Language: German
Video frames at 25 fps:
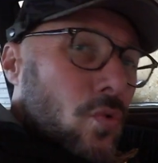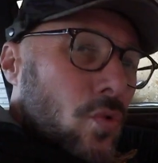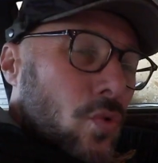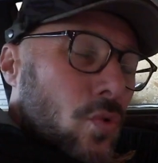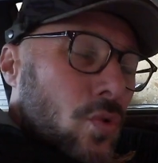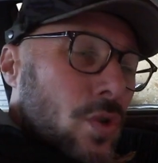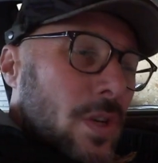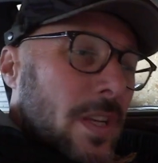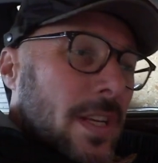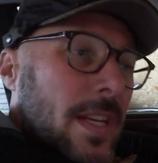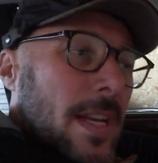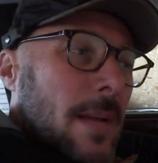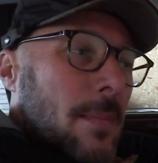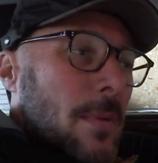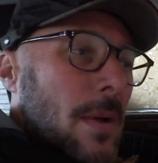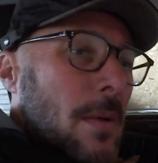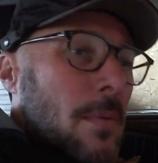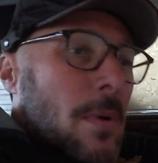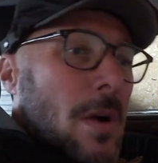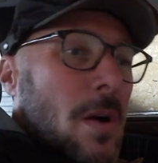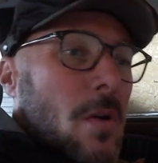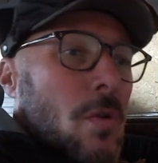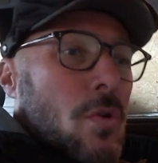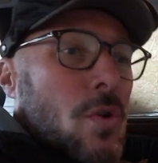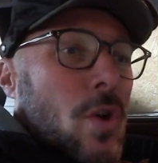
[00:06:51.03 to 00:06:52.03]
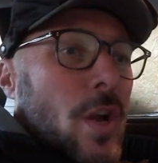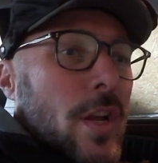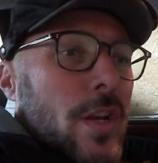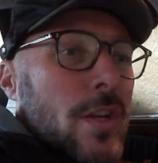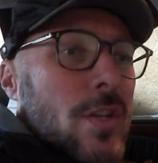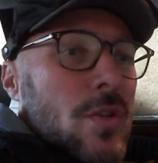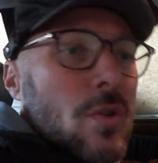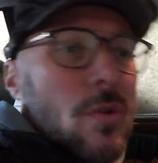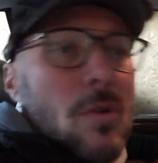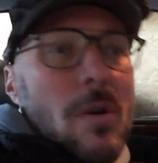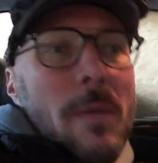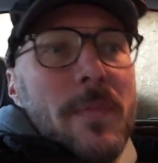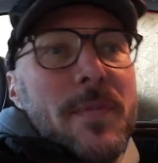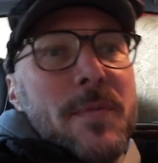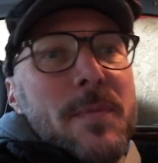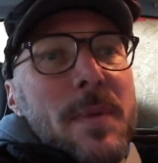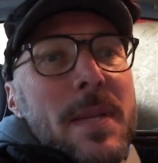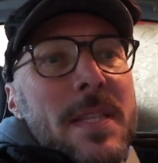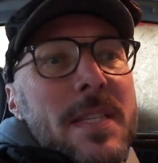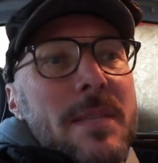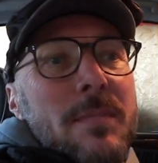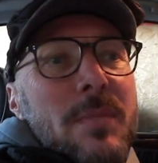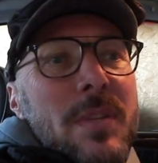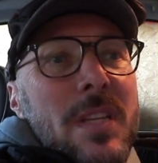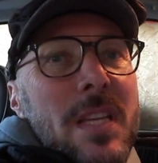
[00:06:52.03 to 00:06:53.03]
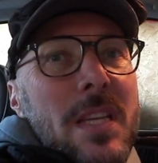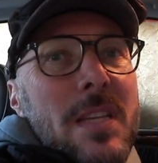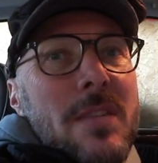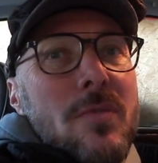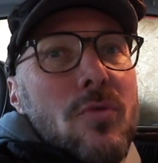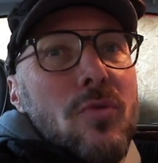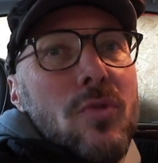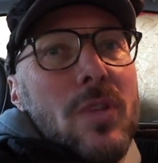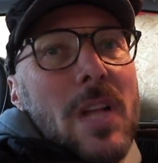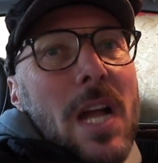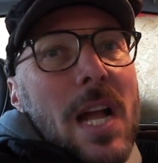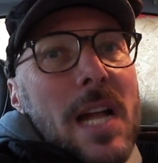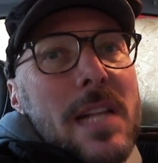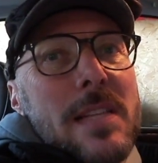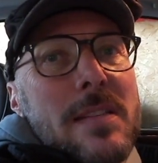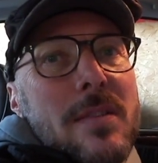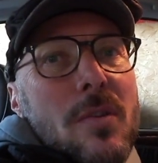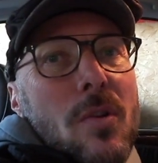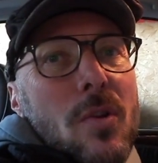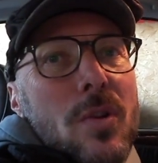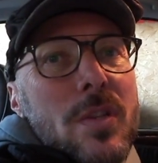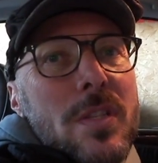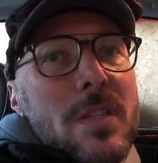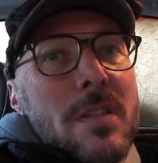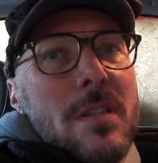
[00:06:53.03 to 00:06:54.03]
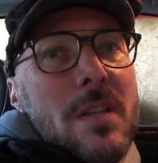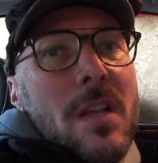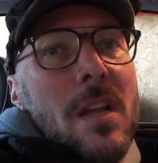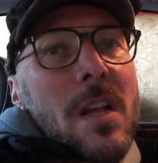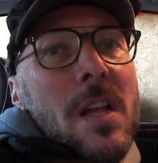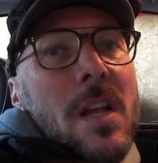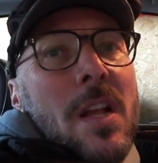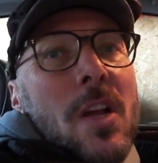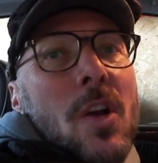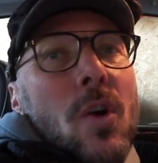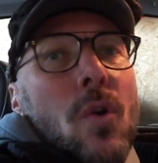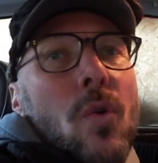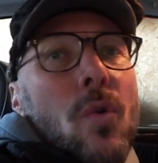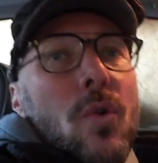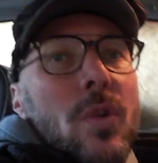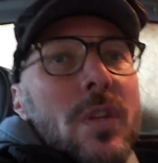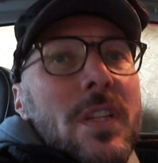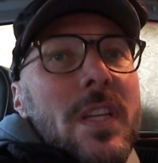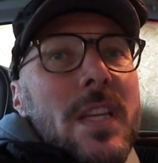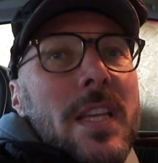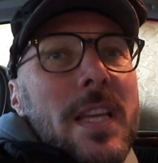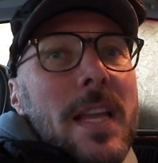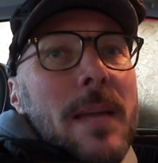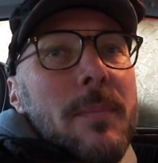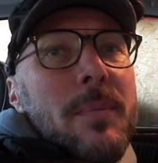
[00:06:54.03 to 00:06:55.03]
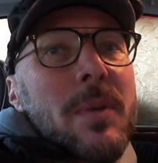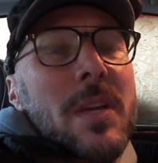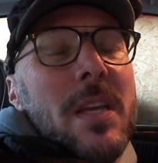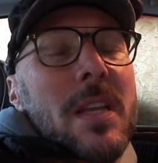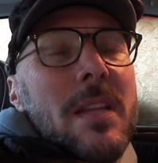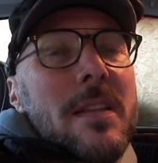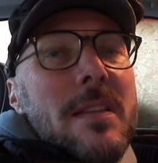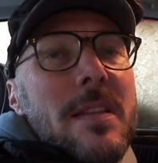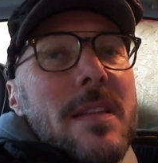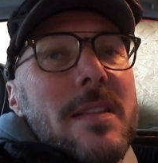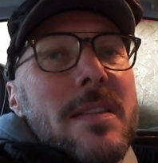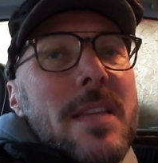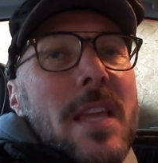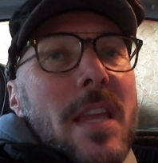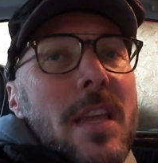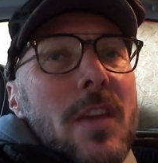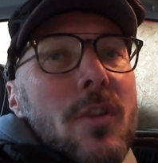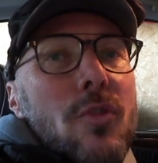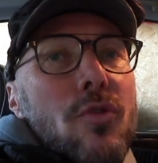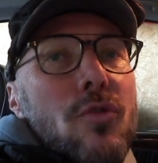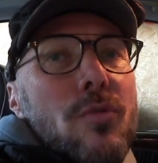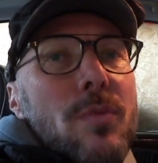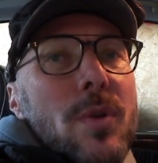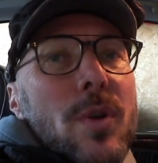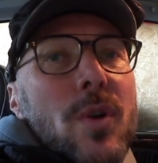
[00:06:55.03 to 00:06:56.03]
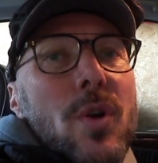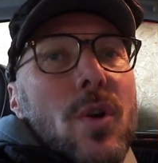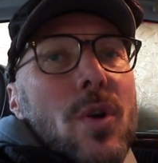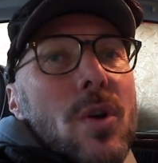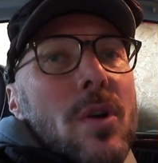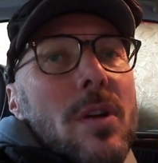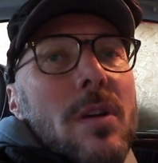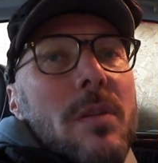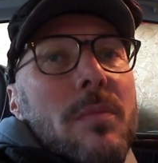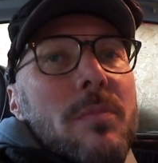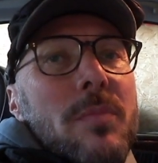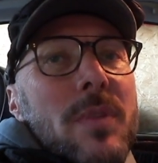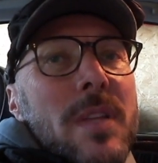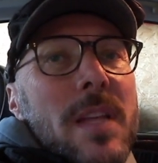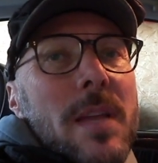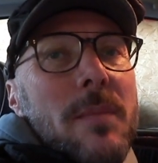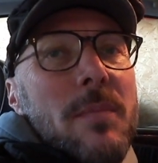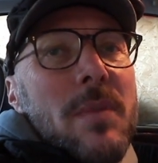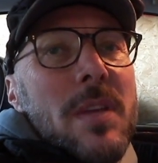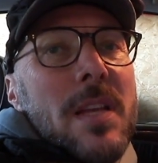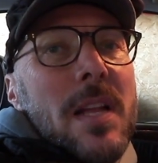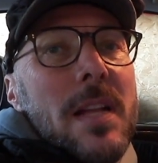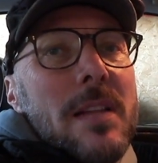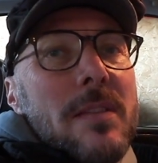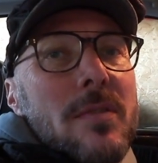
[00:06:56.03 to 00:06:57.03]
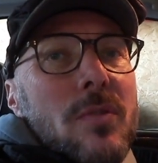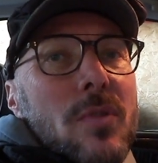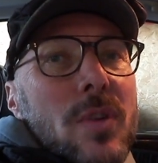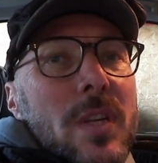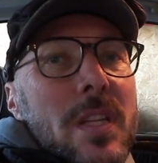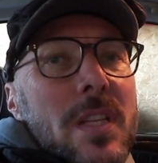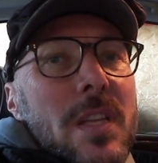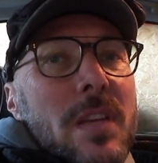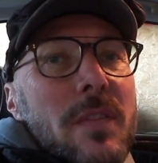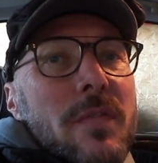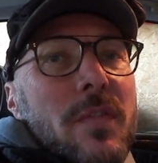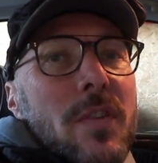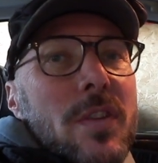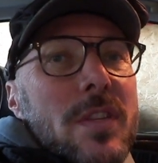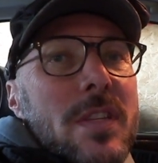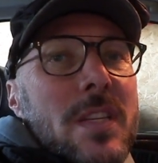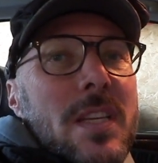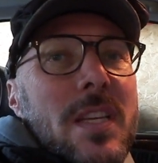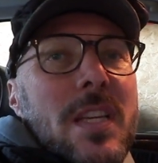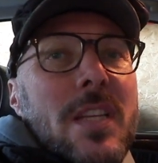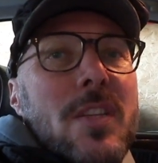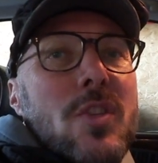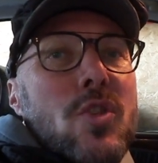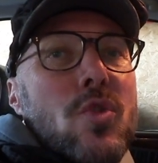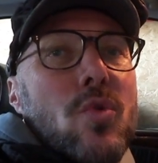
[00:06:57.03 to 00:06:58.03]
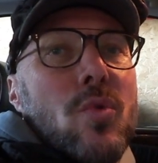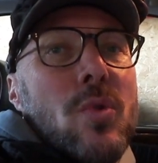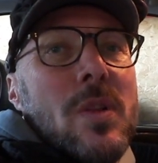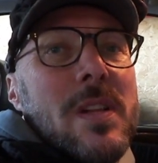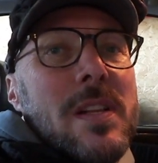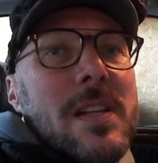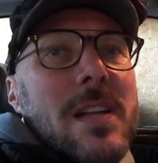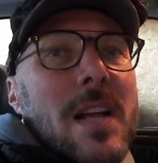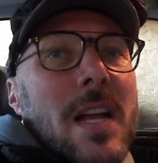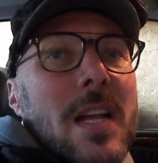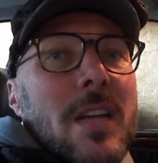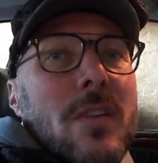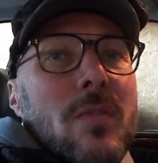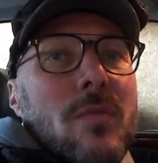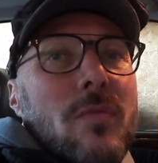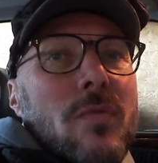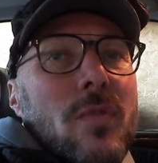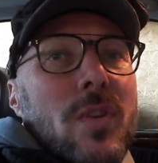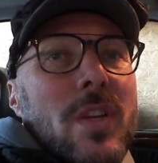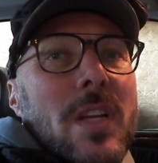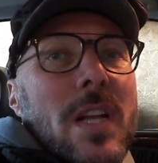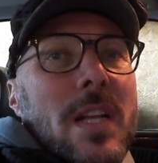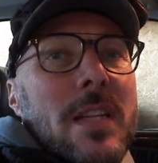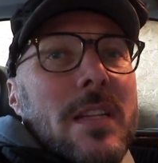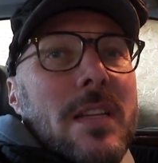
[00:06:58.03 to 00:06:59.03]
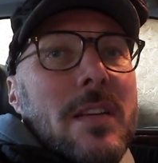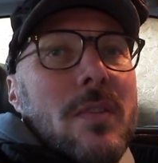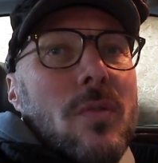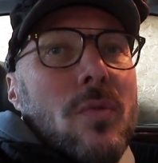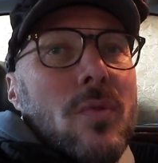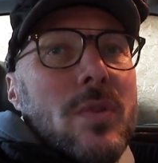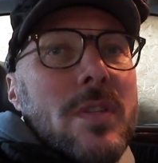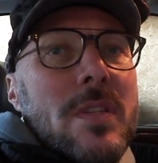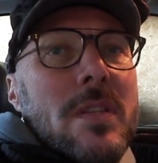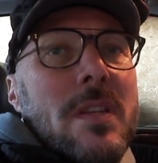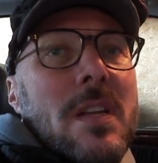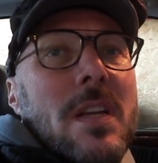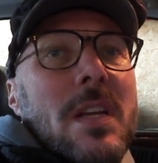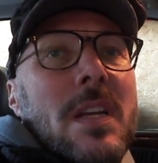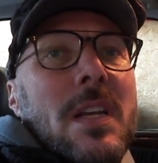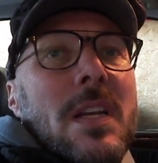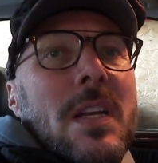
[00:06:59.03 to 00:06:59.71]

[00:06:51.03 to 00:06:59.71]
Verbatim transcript: Und ich habe aber auch keine so Kopfschmerzen mit riesen Unterhaltskosten. Und ich habe hier das Gegenüber noch, mit dem ich halt so richtig vor sich hin zuckeln kann und wo ich halt die großen